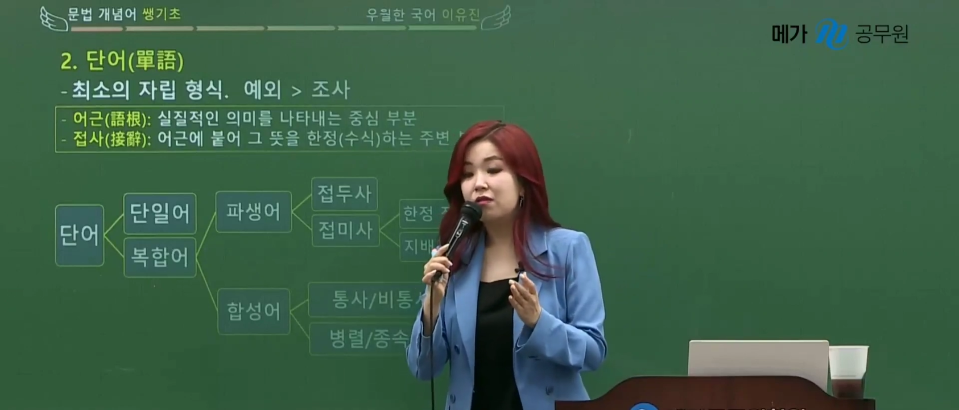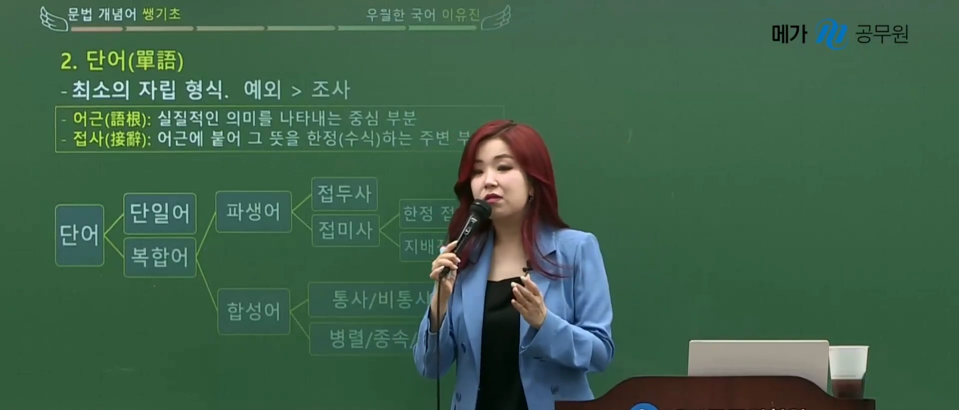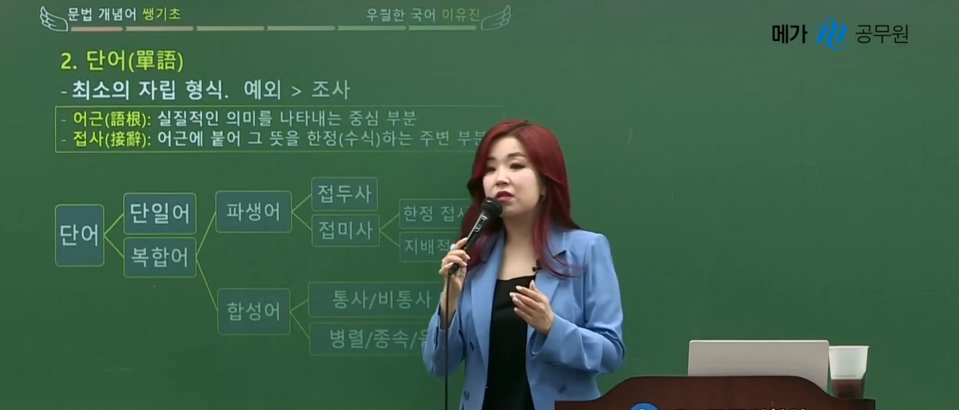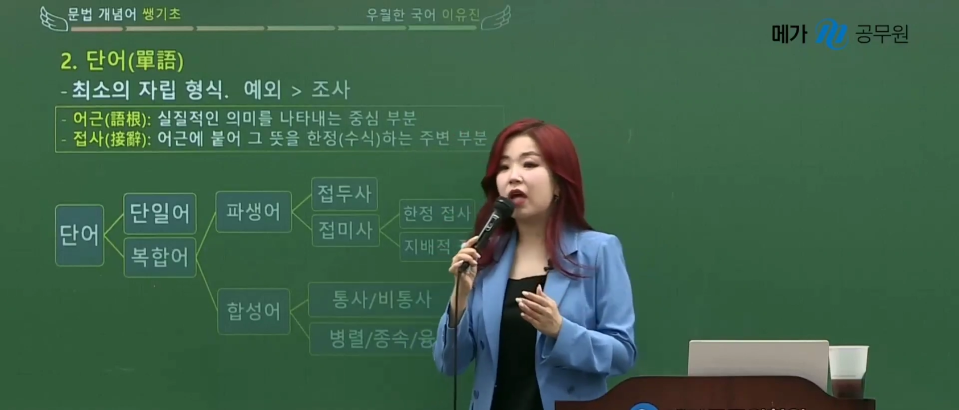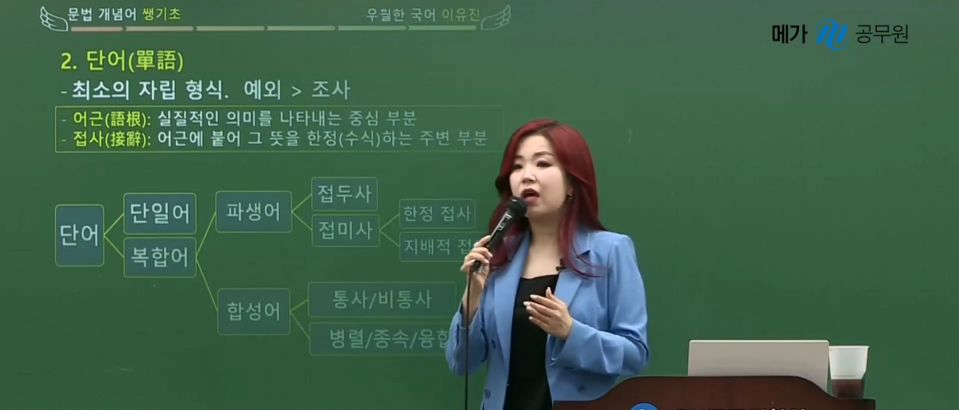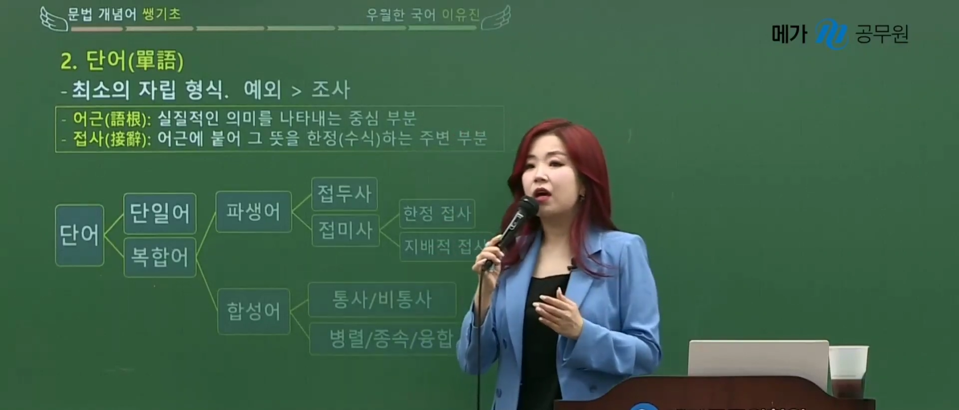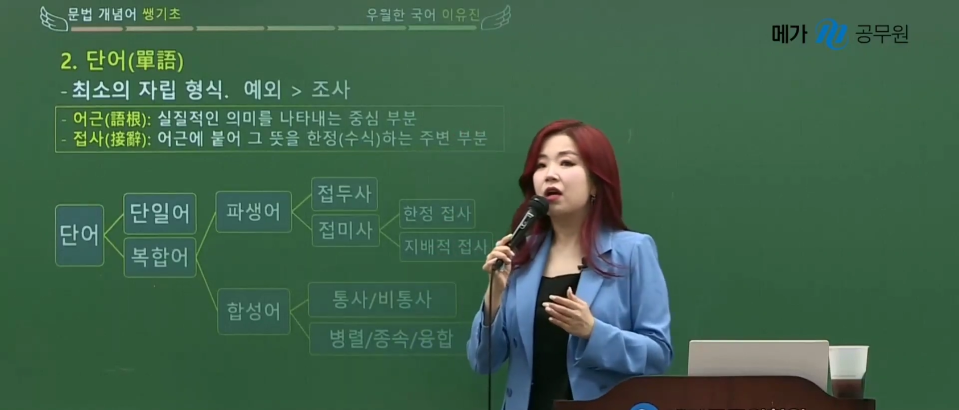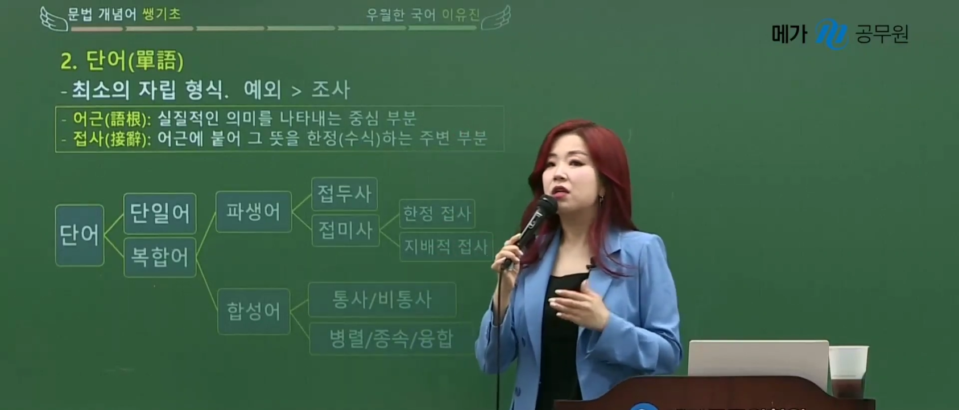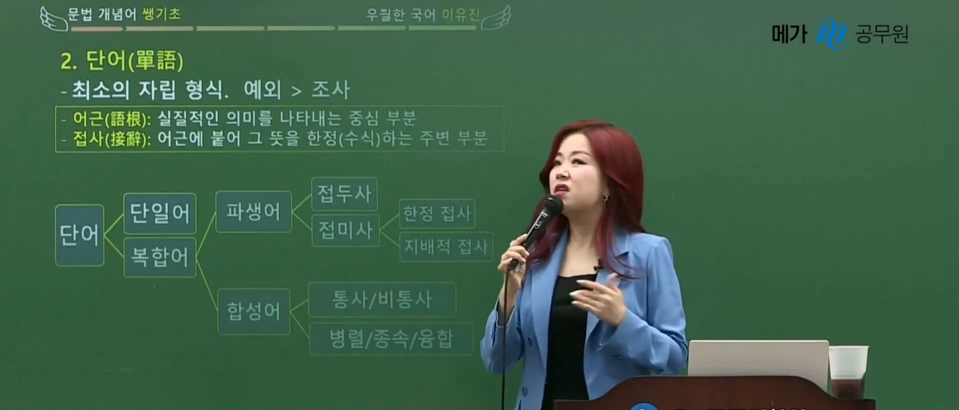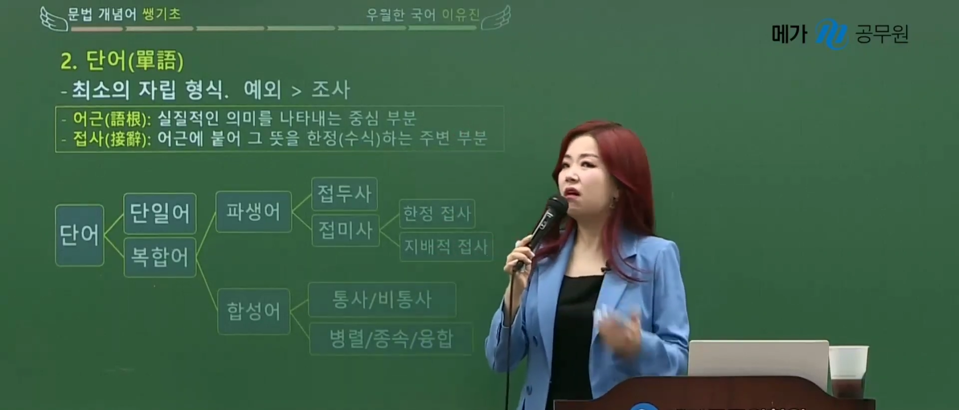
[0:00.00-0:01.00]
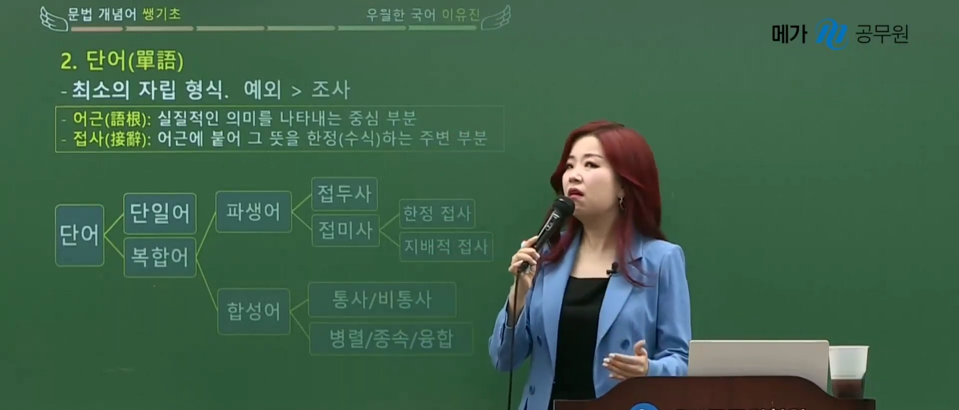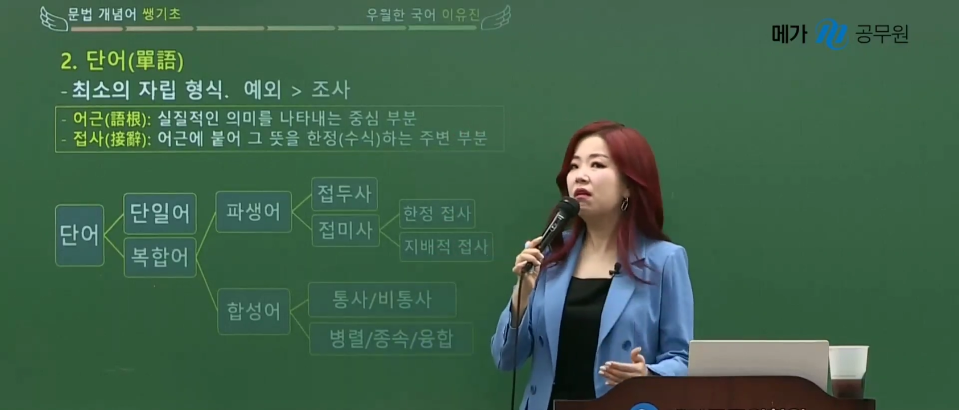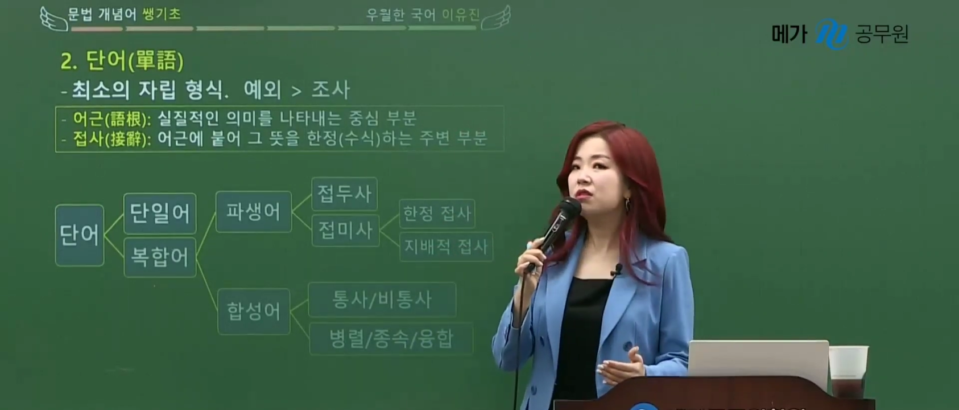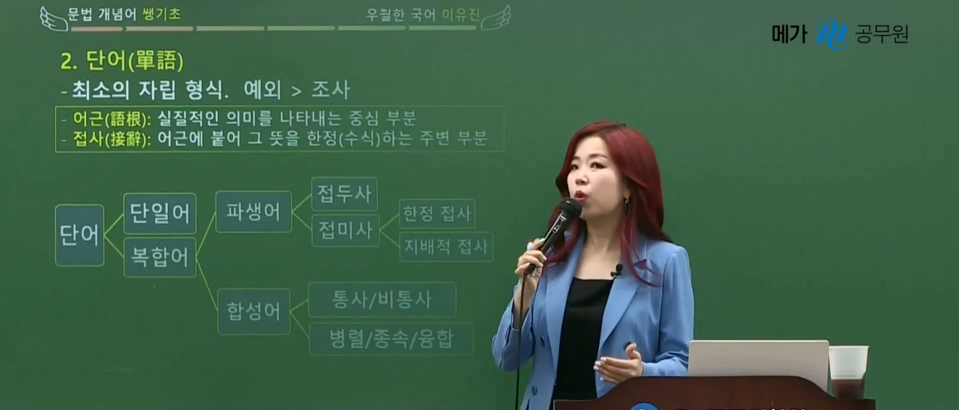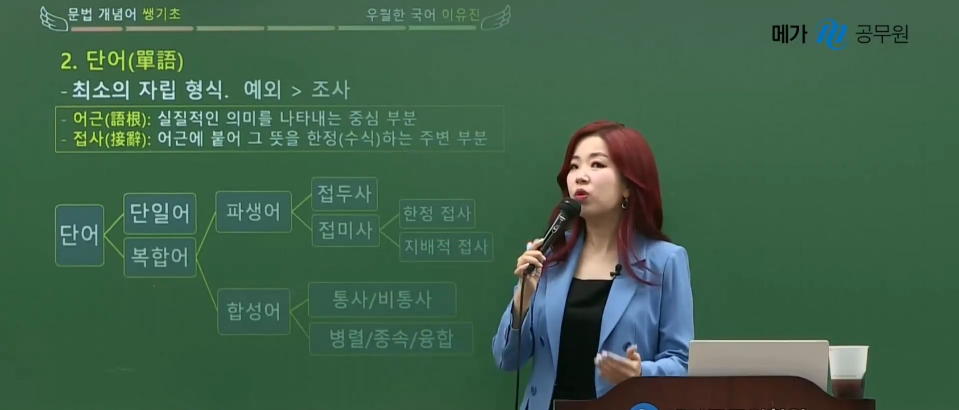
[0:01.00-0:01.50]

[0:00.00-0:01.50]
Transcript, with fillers: 근데 영